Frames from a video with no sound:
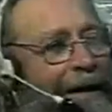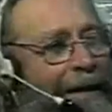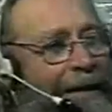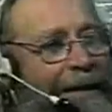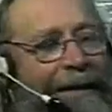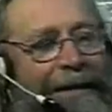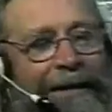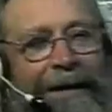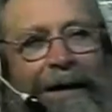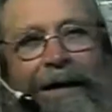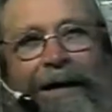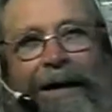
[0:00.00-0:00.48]

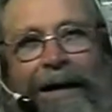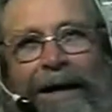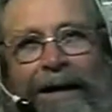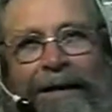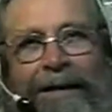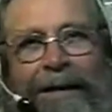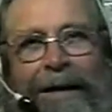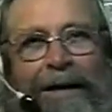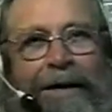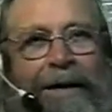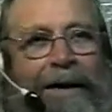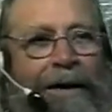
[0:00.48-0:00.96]
de tener a
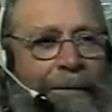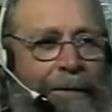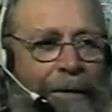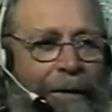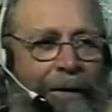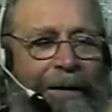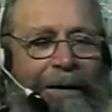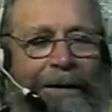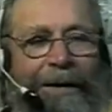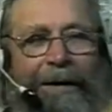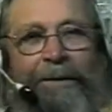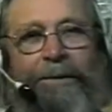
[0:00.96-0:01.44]
este
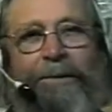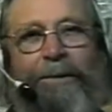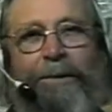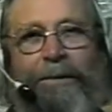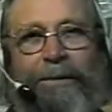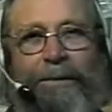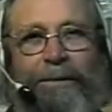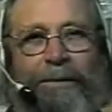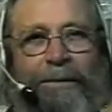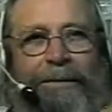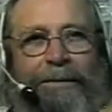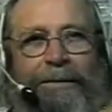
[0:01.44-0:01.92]
tipo entre
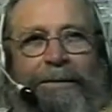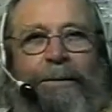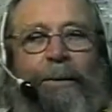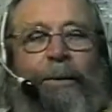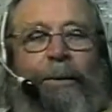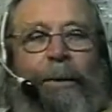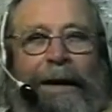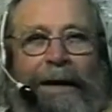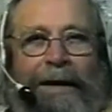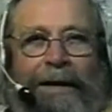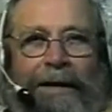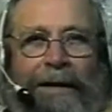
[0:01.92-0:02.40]
sus
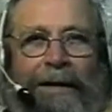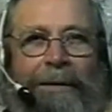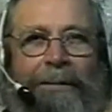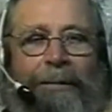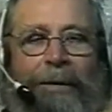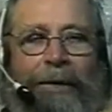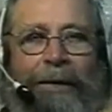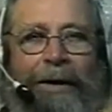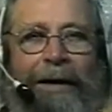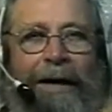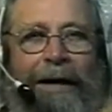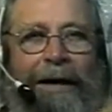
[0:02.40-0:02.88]
huestes
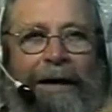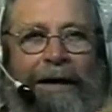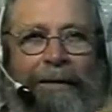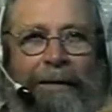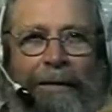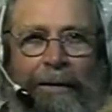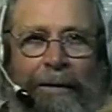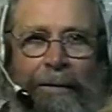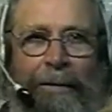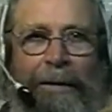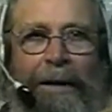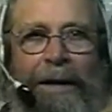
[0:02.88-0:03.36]

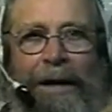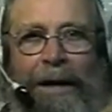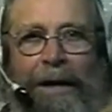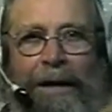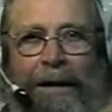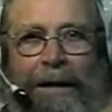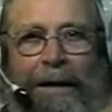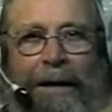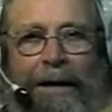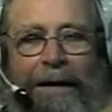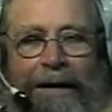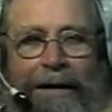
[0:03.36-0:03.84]
porque es
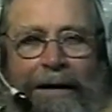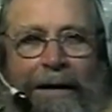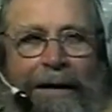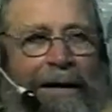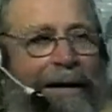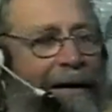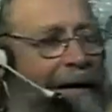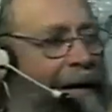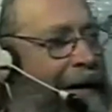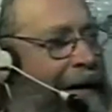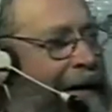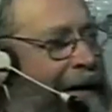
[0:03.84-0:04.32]
bien,
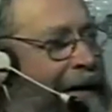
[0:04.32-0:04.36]
este,